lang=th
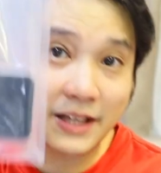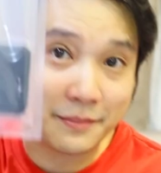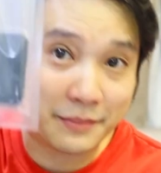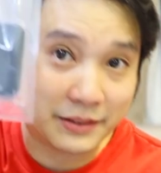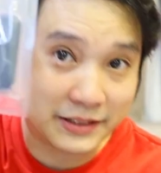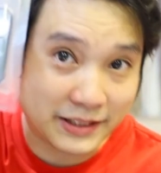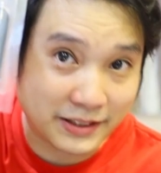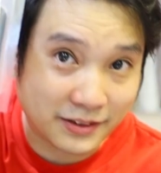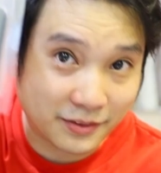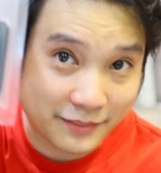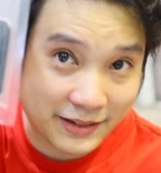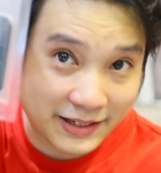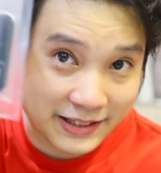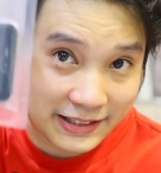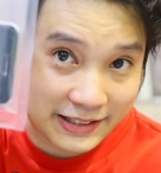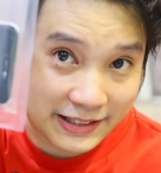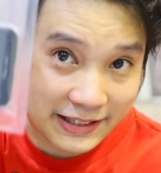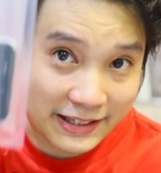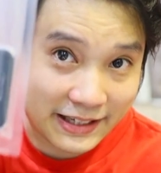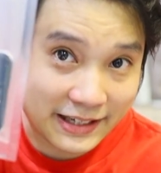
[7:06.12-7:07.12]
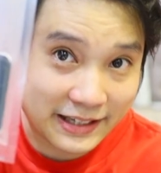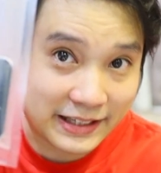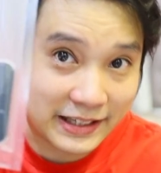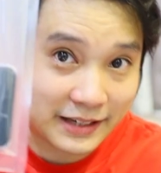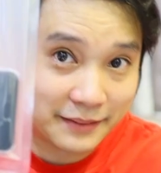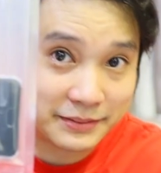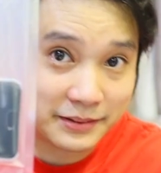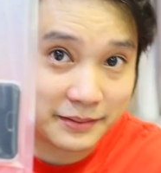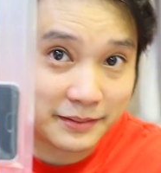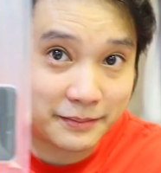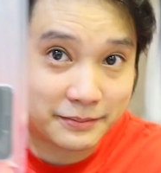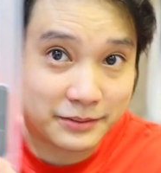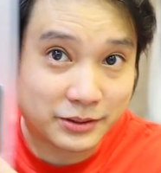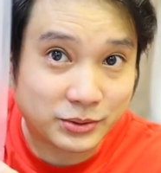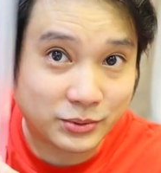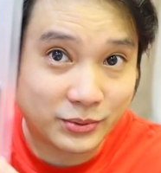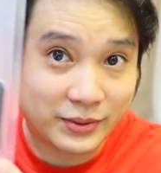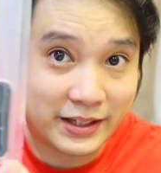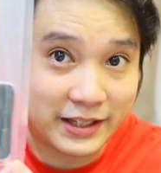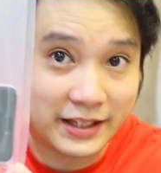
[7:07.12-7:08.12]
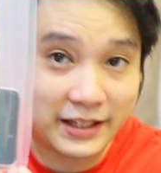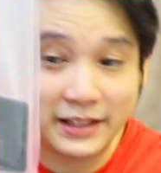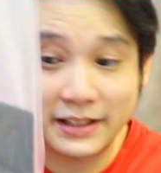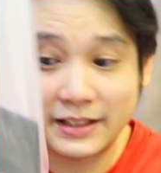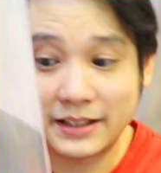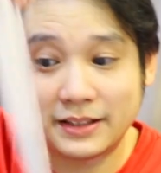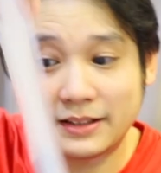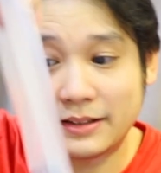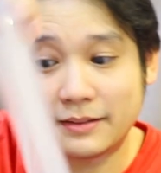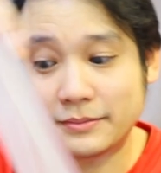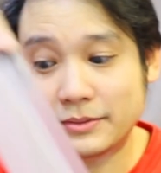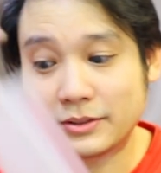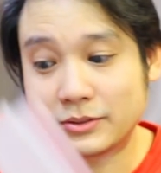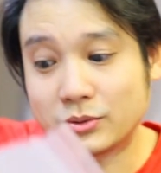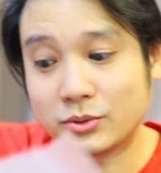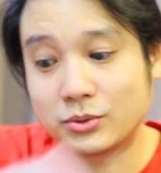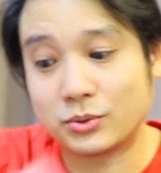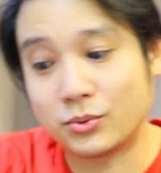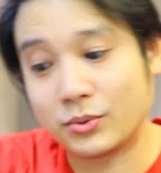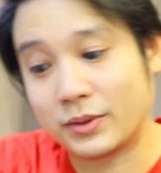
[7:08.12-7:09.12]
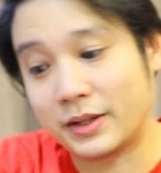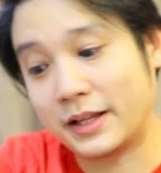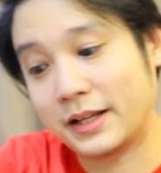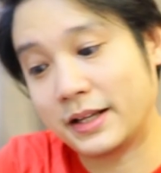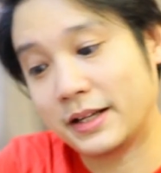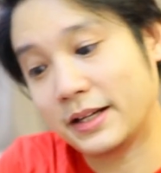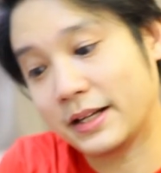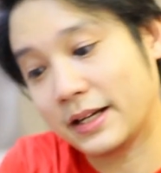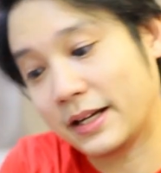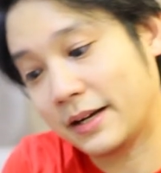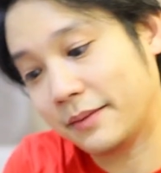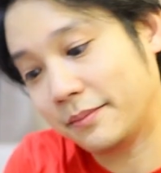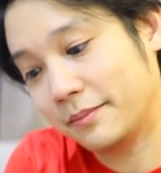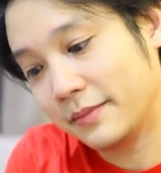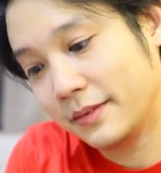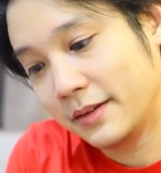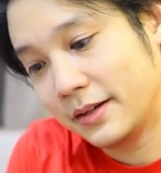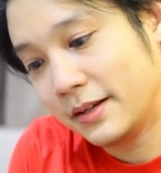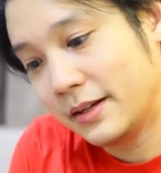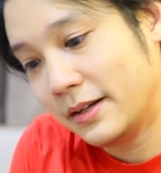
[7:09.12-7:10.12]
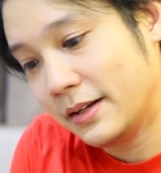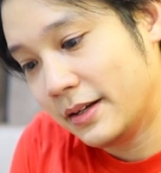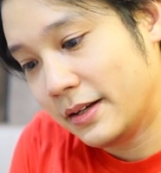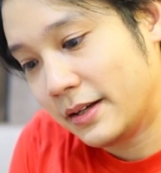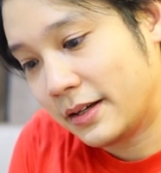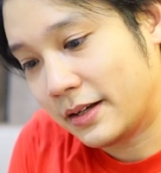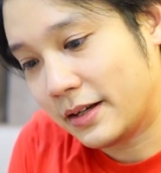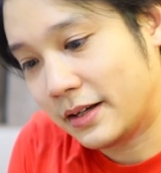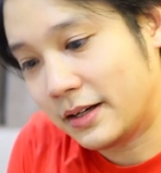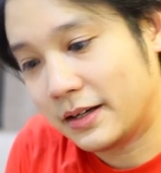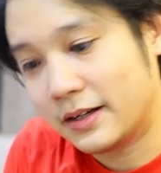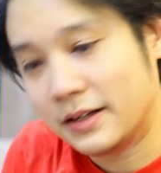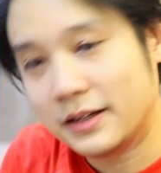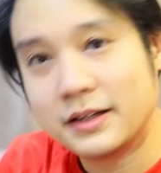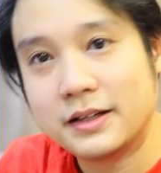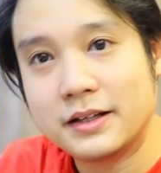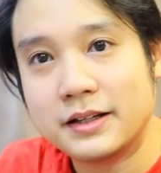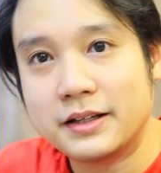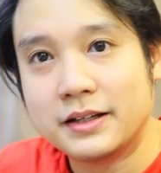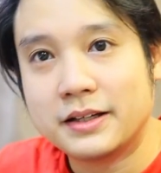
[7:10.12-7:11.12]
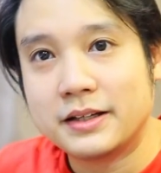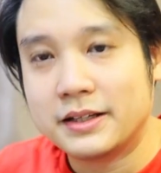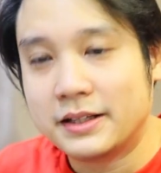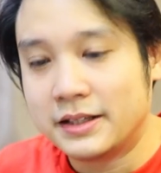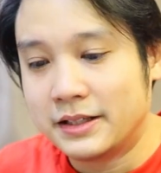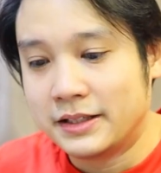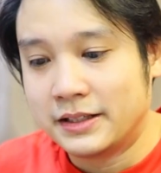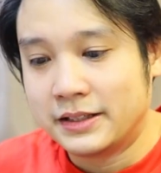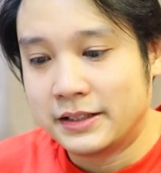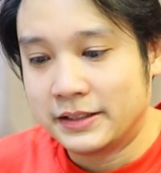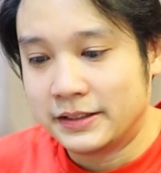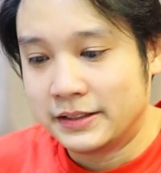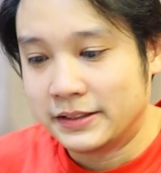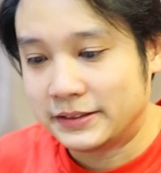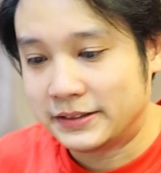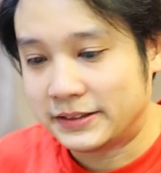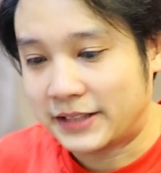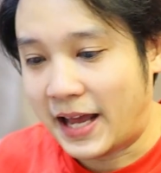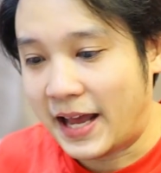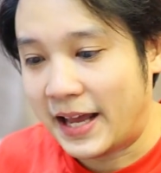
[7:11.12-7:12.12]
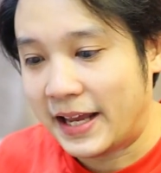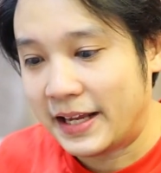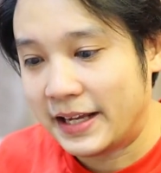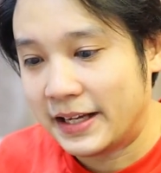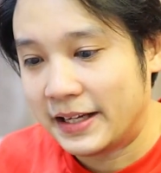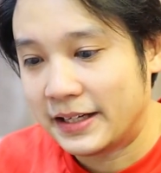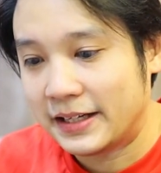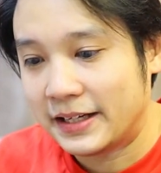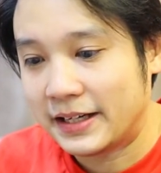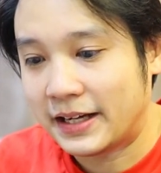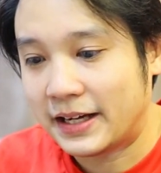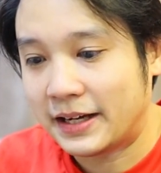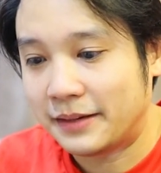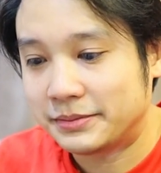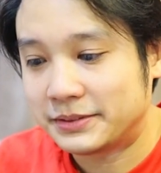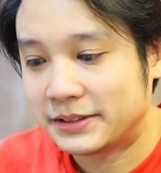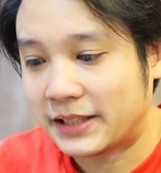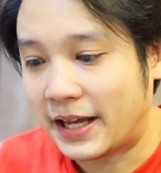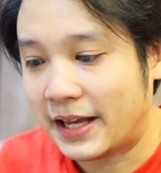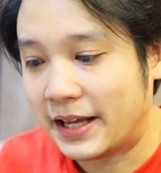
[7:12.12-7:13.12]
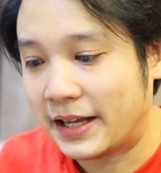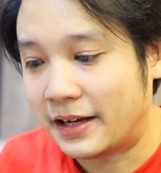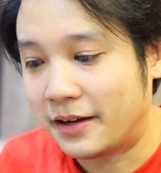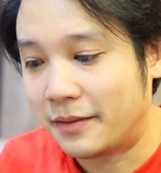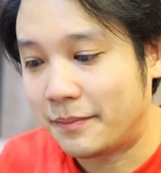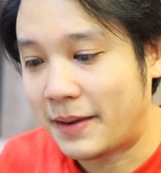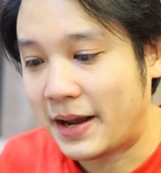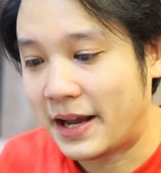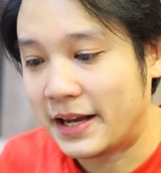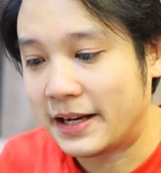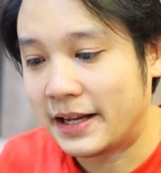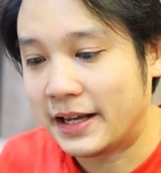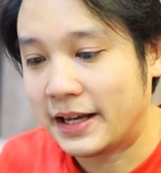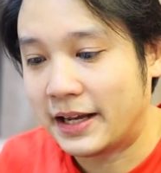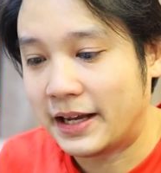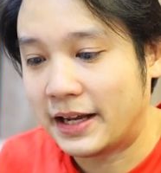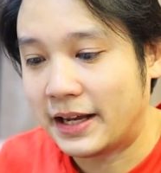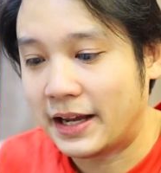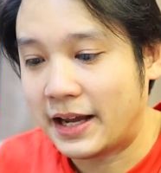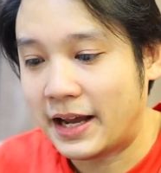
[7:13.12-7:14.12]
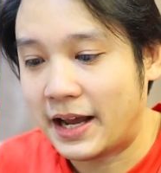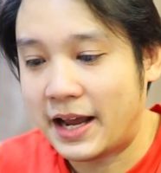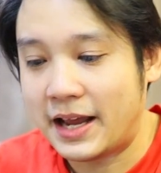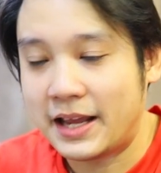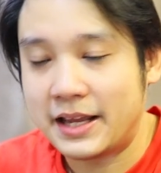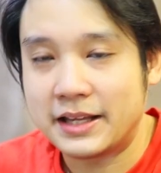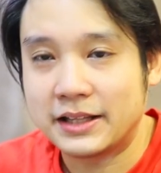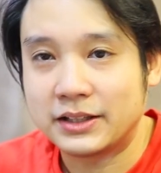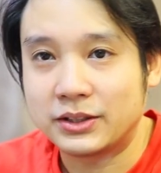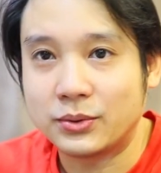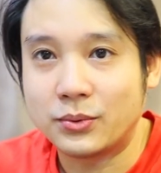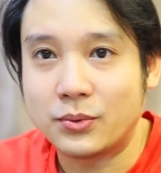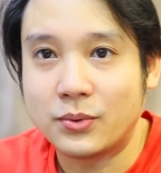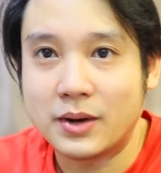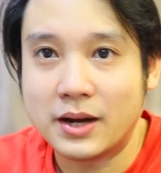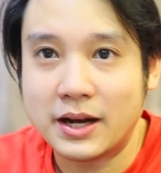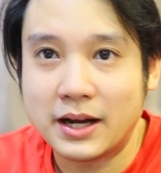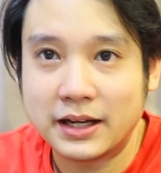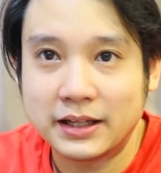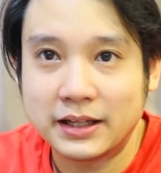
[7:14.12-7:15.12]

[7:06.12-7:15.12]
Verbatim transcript: ใส่มือถือลงไป1เครื่องนะครับสำหรับเจ้าตัวนี้นะครับเจ้าตัวถุงนี้นะครับก็ใส่นะครับใส่เข้าไปเนี่ยให้ตัว